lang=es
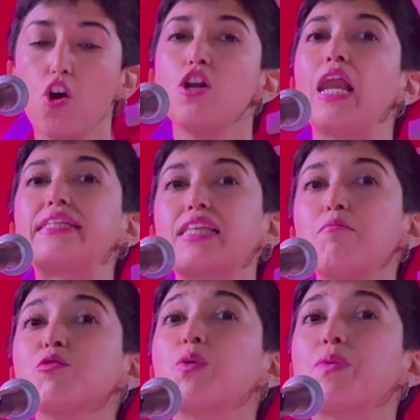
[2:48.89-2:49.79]
la
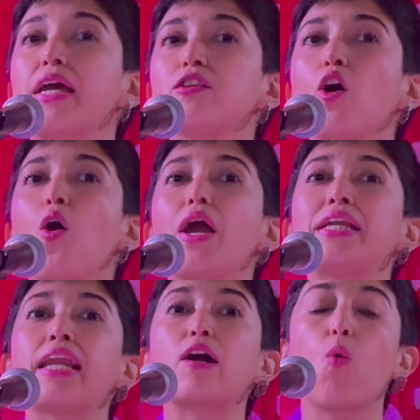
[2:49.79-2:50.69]
estamos viviendo
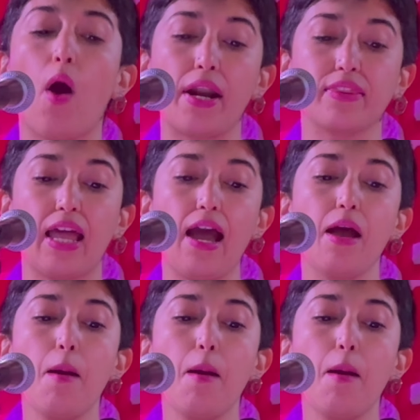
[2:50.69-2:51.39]
en la cuarta